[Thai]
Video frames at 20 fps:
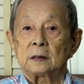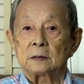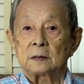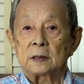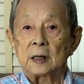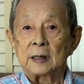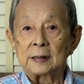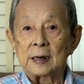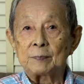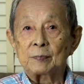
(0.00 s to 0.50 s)

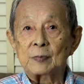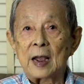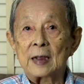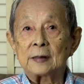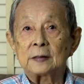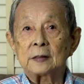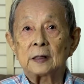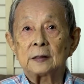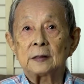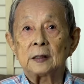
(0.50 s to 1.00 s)
ถ้าน้ำตา
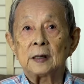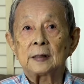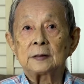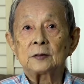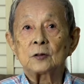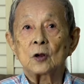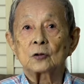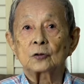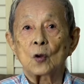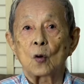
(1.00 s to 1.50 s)
ลตอนนั้น
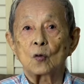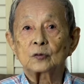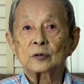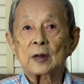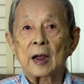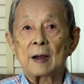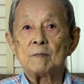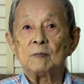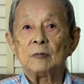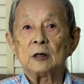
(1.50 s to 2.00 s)
ก็ตก
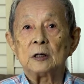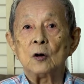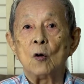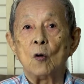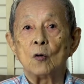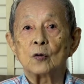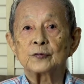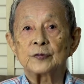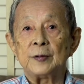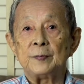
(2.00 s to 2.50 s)
ต่ำเหลือ
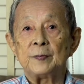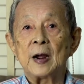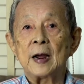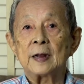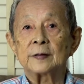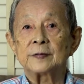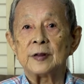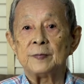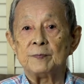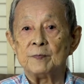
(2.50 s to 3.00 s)
60
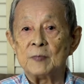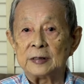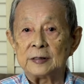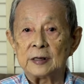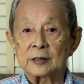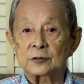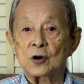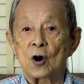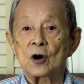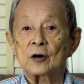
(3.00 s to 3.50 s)
50มัน
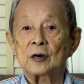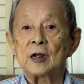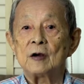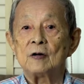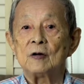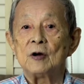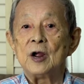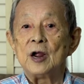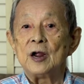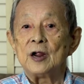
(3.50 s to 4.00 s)
จะช็อกแล้
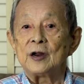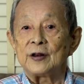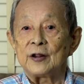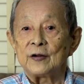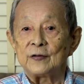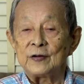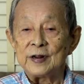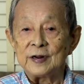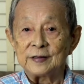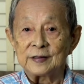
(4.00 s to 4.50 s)
วเดี๋
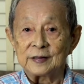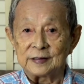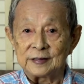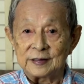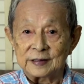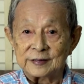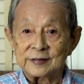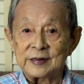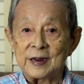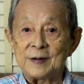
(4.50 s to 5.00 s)
ยวนี้เหลื
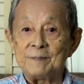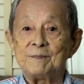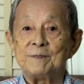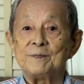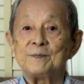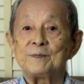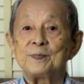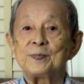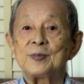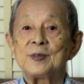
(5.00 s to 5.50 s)
อ
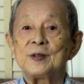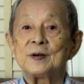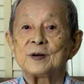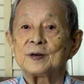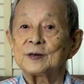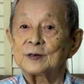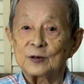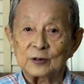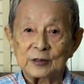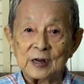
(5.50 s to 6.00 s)

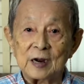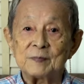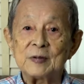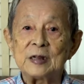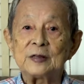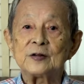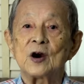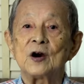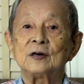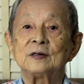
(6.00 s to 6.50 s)
10ก็ยัง
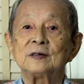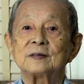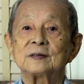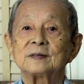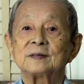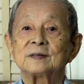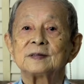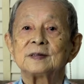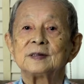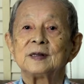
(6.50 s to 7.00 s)
ไม่ช็อก
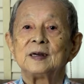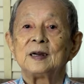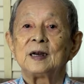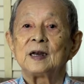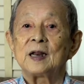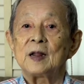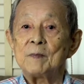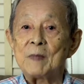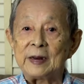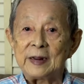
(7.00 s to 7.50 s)

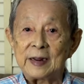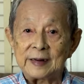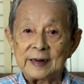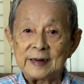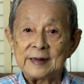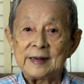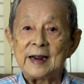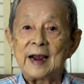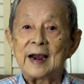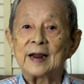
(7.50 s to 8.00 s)
แล้วไม่ได้
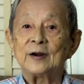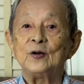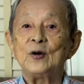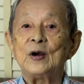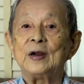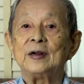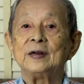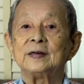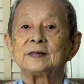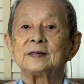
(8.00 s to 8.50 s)
กินยาด้วย